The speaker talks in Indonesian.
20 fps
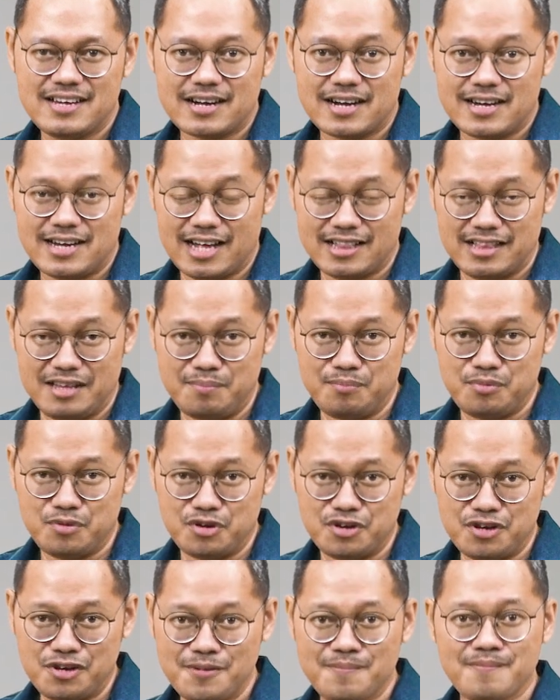Kendati
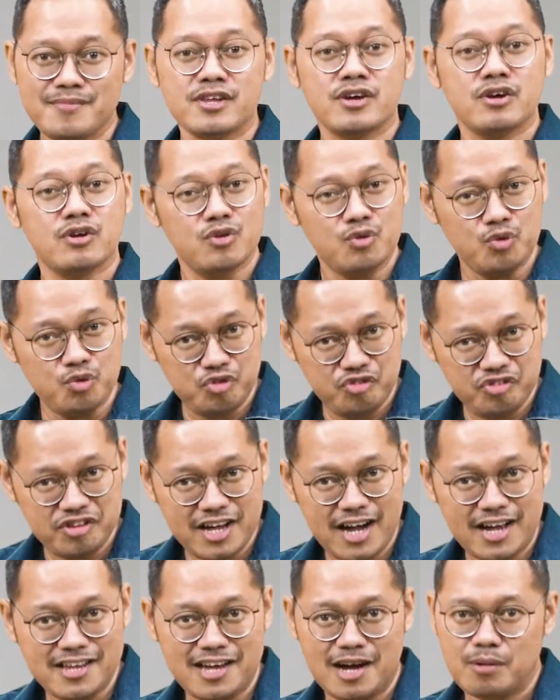pun,
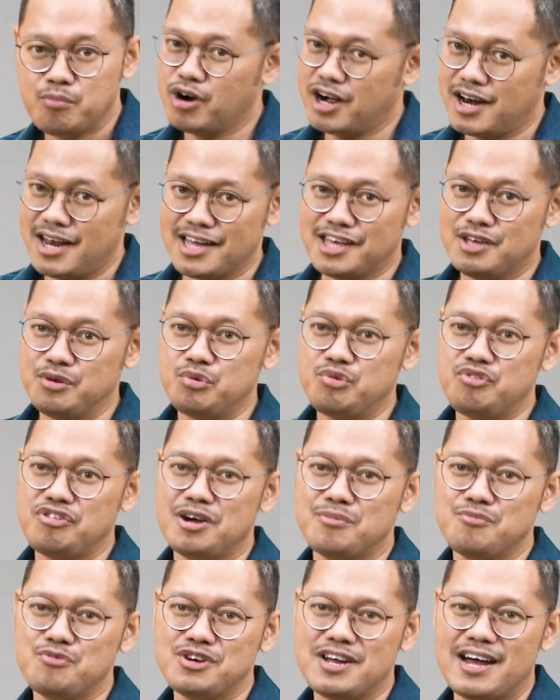usianya bukan lagi
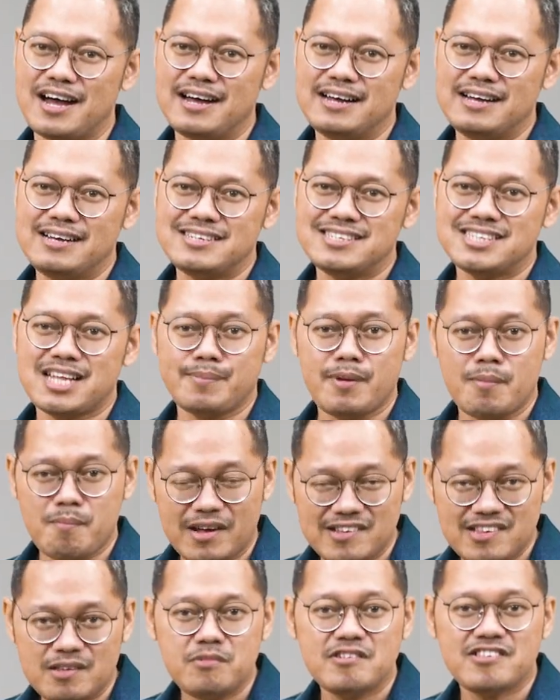usia muda, tapi
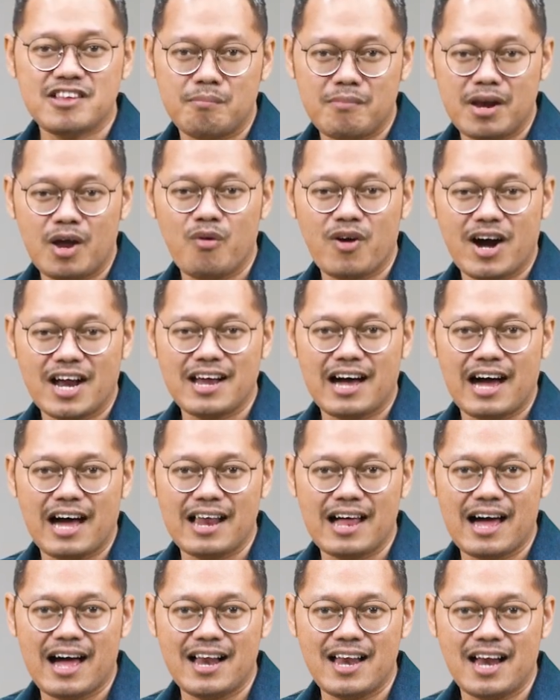masih bisa melakukan
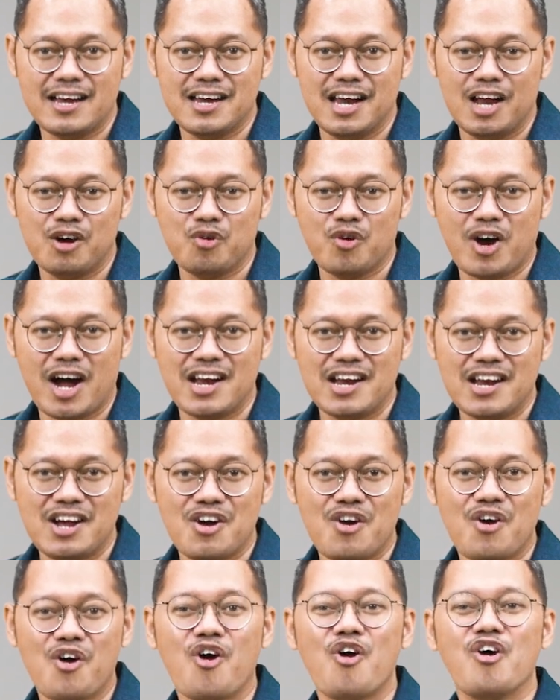hal-hal yang dilakukan
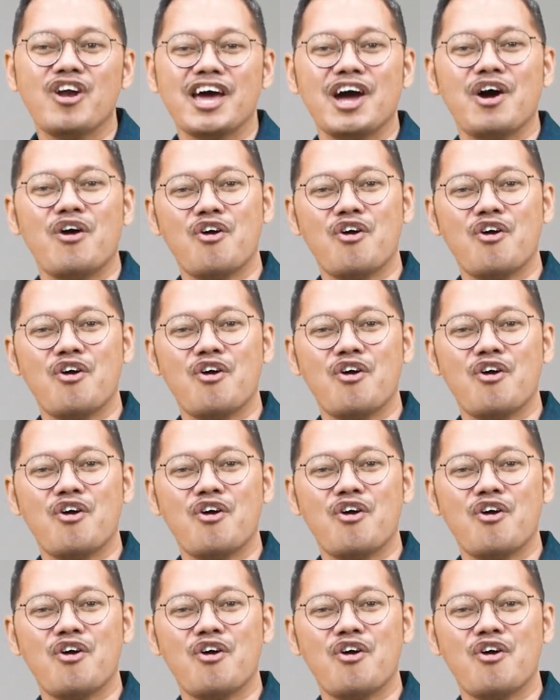oleh